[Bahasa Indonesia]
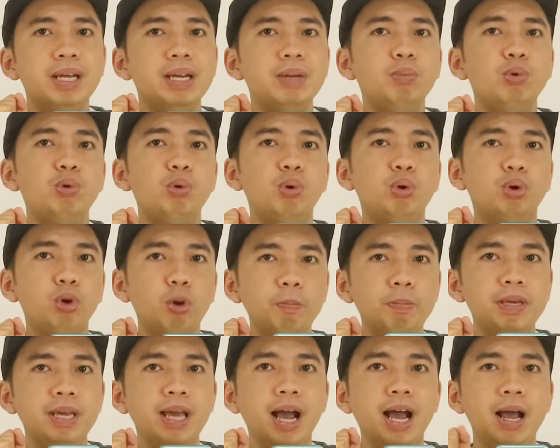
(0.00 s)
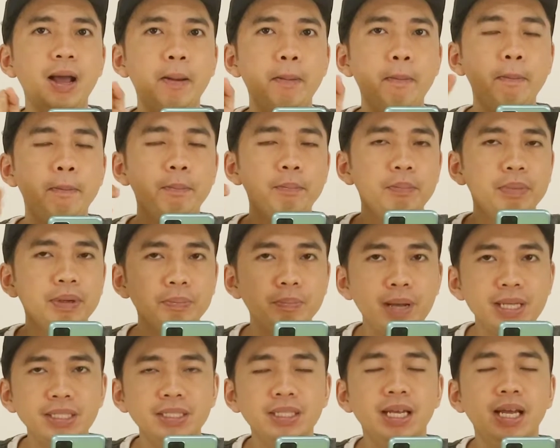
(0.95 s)
ribu rupiah
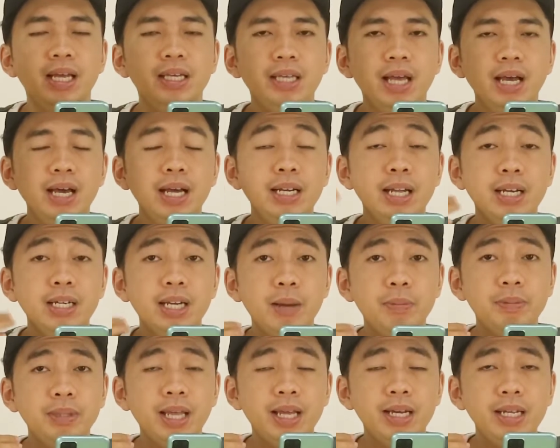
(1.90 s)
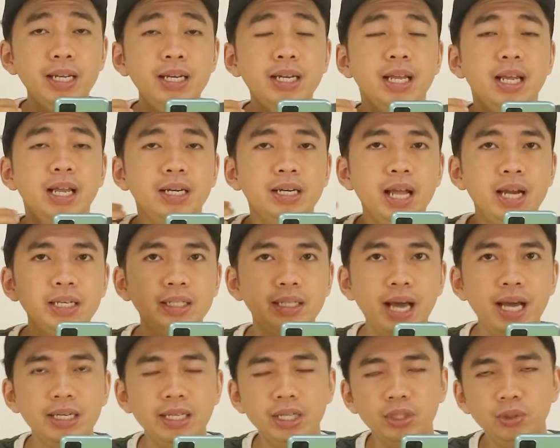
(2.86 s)
pas yang kalian daftarin dan
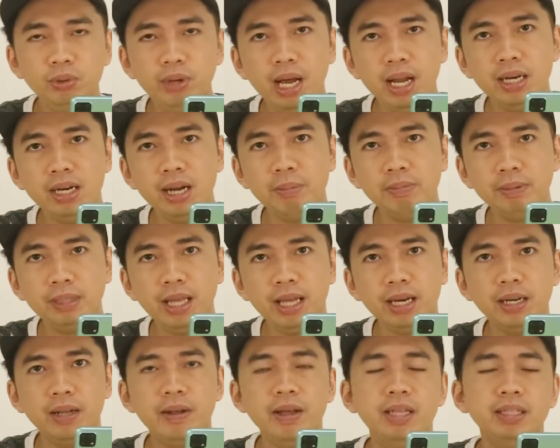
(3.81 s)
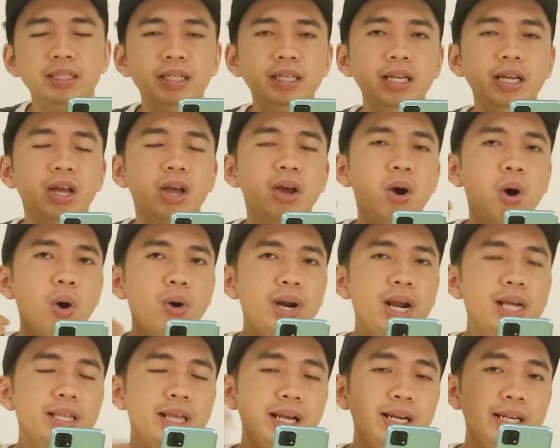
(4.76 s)
kalian juga daftar. Jadi
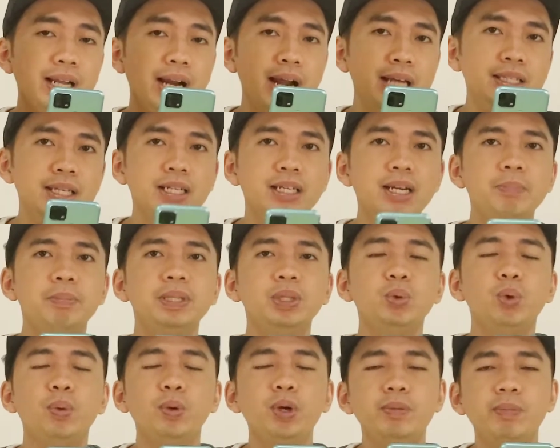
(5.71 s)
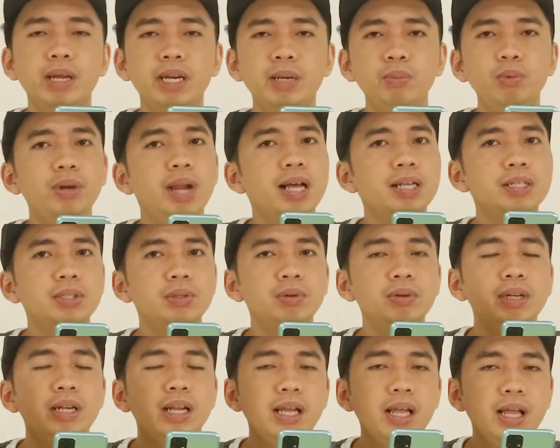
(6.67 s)
orang yang kalian ajak dapat ribu
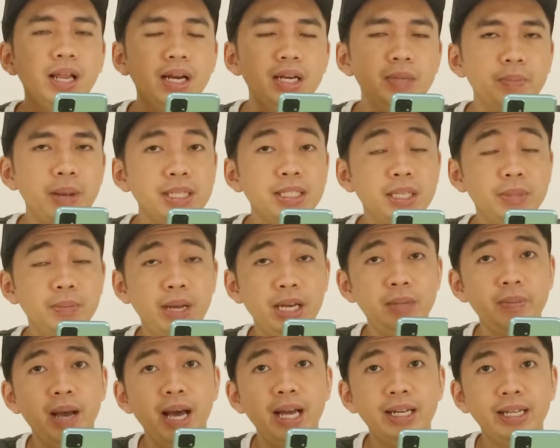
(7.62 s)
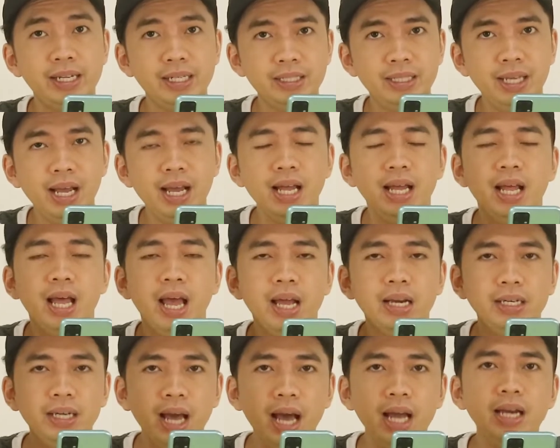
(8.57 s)
langsung di maksimal 5 hari kerja
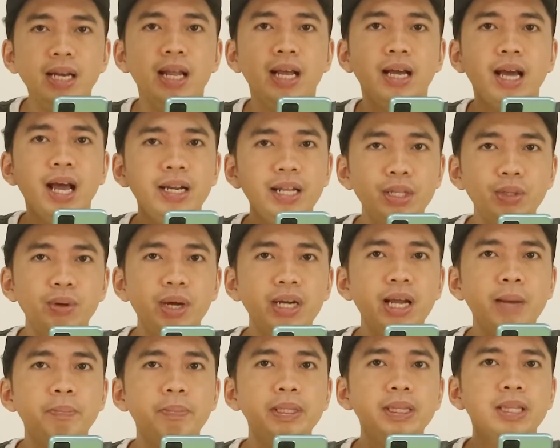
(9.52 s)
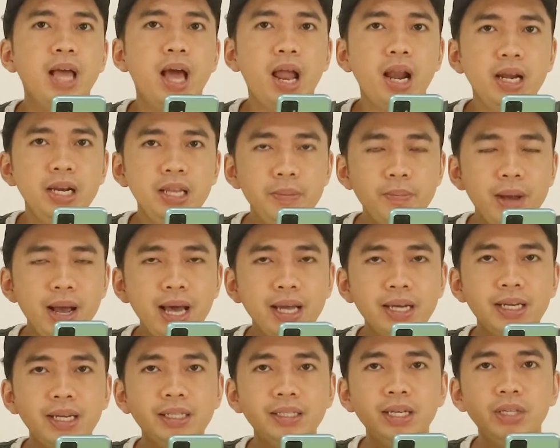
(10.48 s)
dan kalian juga dapat 5
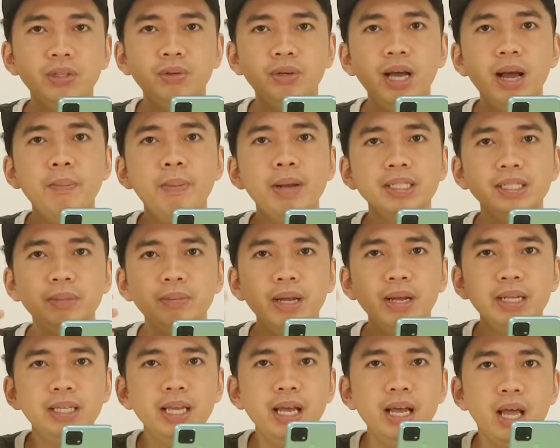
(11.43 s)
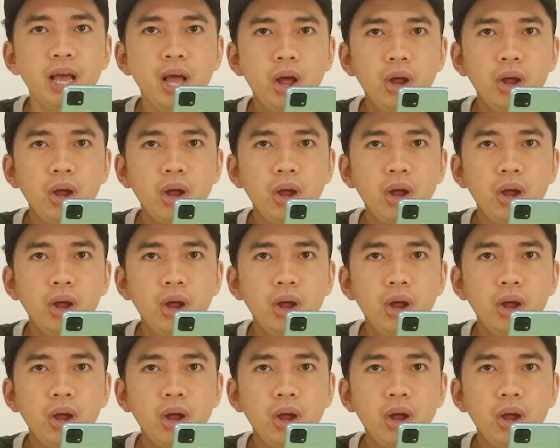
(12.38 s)
hari kerja juga maksimalnya